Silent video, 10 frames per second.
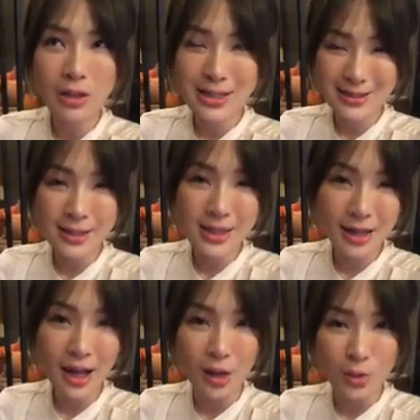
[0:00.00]
心
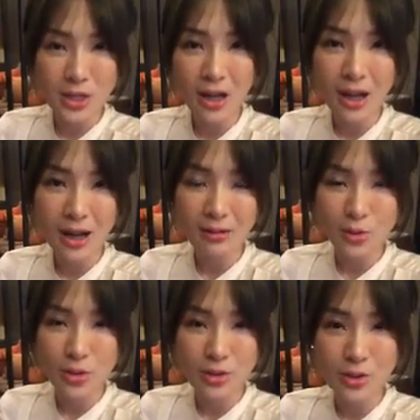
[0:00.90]
情好、健康，你
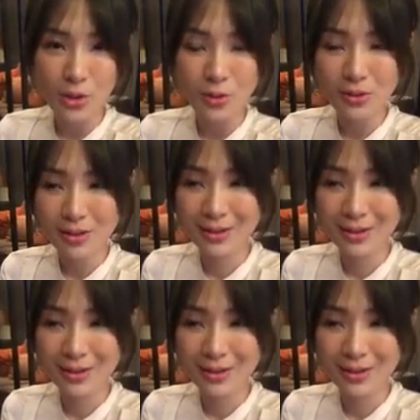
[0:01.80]
就会瘦。